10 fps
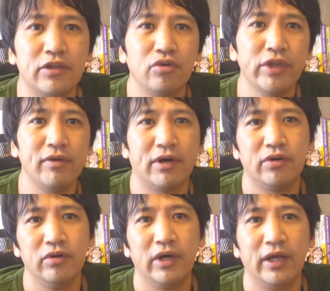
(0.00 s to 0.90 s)
で招待
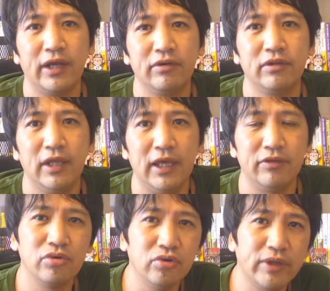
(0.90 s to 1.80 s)
枠がなくて
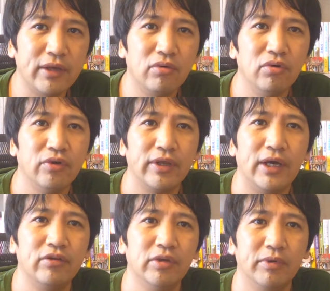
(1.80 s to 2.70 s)
招待コードが
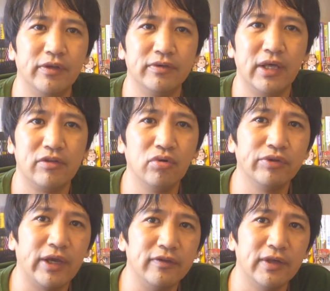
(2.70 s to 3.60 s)
なくてもですね招
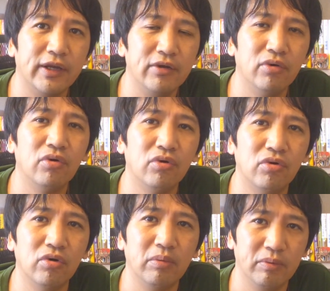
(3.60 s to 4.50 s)
待される方
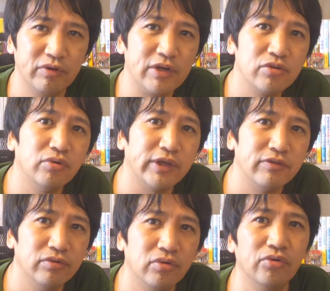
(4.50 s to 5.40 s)
法もしくは招待
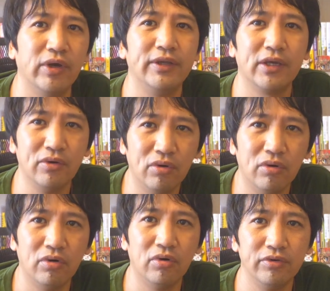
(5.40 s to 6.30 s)
することができる
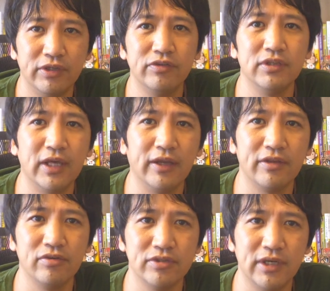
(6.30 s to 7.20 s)
方法について
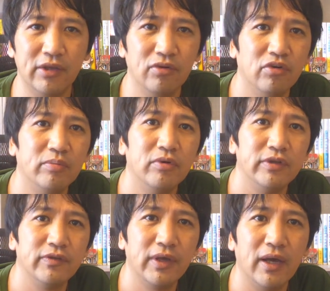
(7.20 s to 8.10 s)
話をしたいと思うん
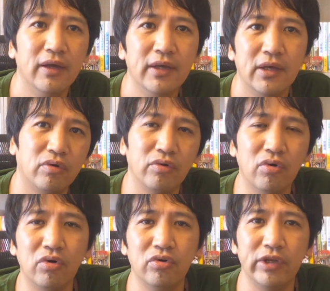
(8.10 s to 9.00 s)
ですがこの
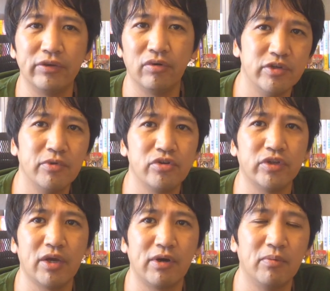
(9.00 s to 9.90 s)
方法だと自分の招
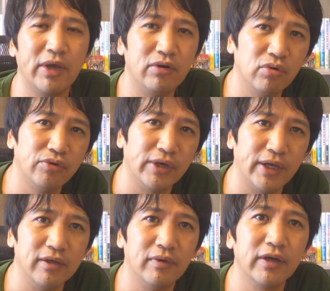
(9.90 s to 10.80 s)
待枠も減ることが
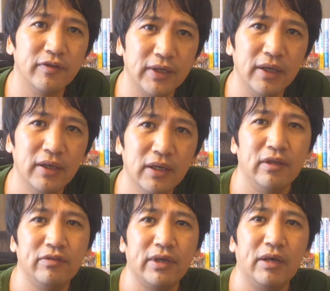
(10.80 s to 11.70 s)
ないわけですね
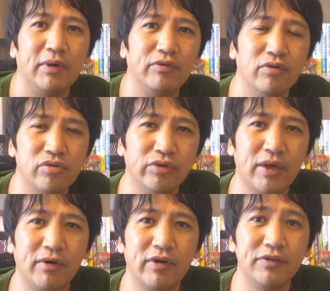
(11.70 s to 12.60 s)
ですからまあその招待
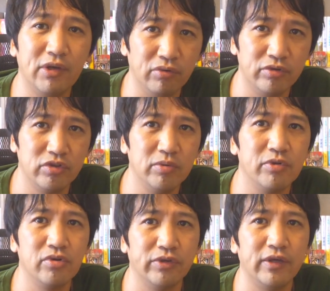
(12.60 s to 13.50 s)
枠がゼロの人にも
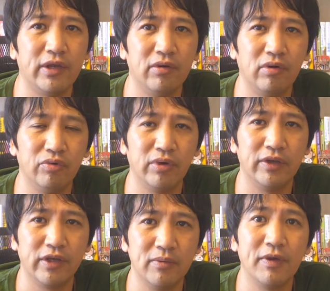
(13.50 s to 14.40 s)
招待されること
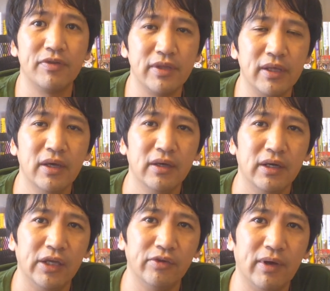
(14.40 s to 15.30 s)
ができますし
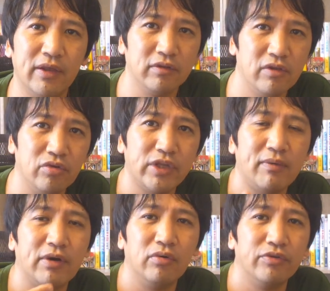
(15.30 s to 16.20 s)
あとは招待
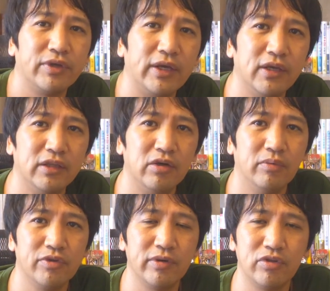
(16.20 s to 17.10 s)
枠を使い切ってる
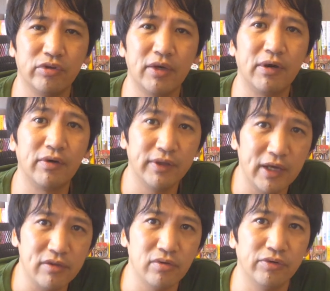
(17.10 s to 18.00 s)
もしくは招待枠が
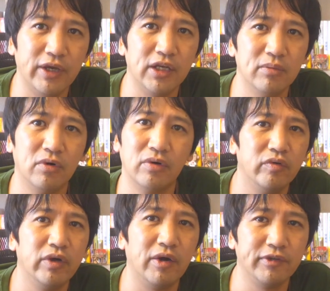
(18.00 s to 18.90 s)
ない状態でも
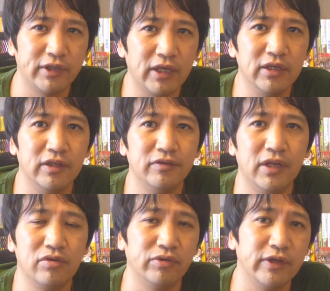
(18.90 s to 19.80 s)
裏技的にです
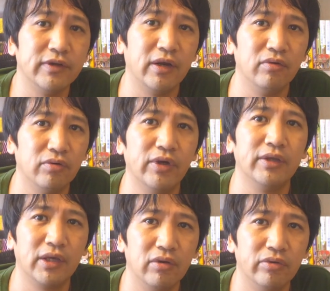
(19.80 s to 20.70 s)
ね招待されることが
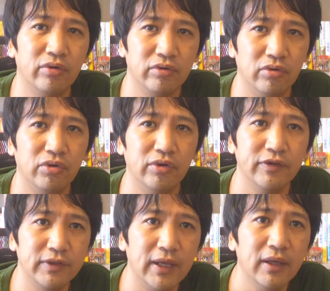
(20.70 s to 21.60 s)
できるということ
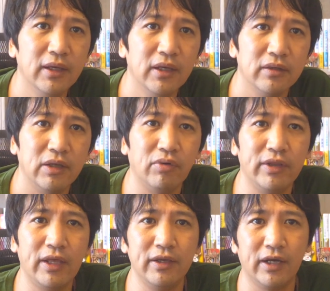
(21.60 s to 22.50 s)
ですねでこれ
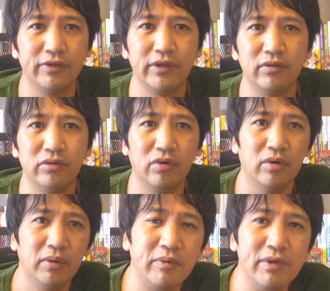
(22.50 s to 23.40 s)
何かっていう
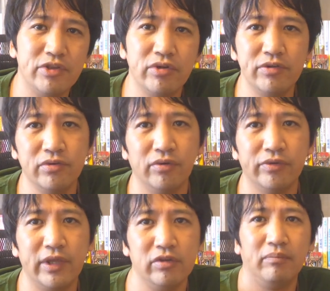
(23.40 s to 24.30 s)
とウィッシュリストっ
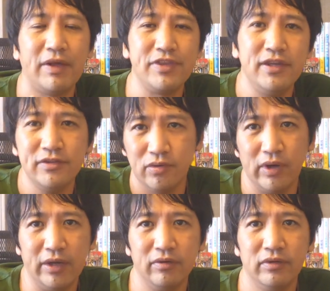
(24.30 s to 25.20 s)
ていう待ちリスト
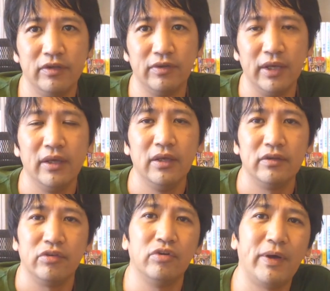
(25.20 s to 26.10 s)
があるんですね
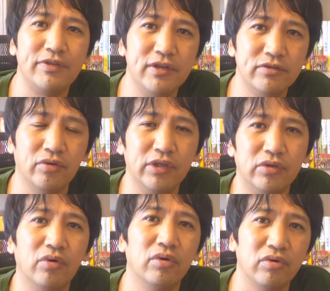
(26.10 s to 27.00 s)
でその待ちリストに
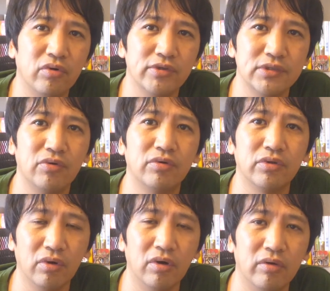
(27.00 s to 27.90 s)
登録をしておく
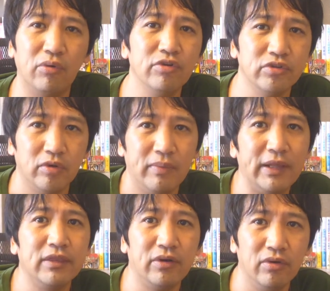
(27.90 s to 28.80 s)
とこの人
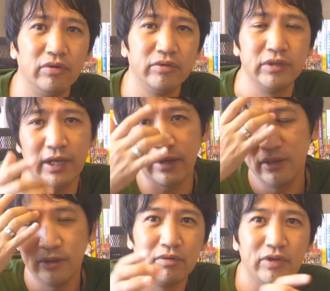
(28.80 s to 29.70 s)
待ってるよって言ったら
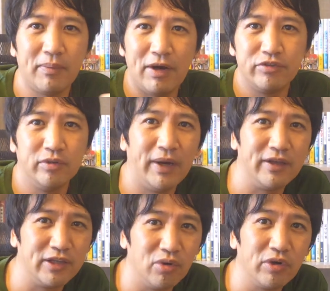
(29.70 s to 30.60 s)
クラブハウスの
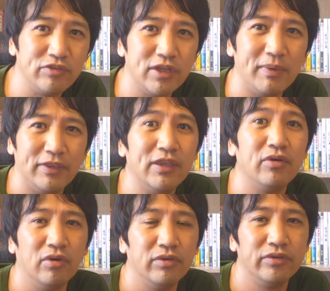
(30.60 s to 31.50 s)
前に行列で待って
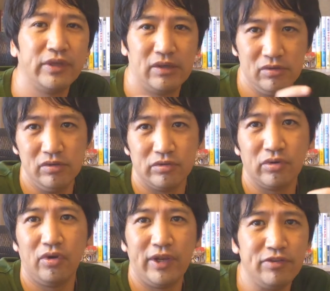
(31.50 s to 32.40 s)
るよっていう
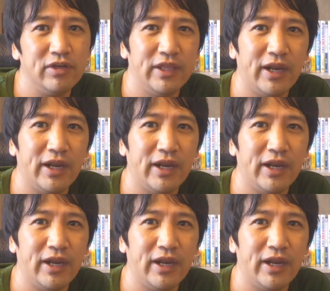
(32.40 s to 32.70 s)
その列に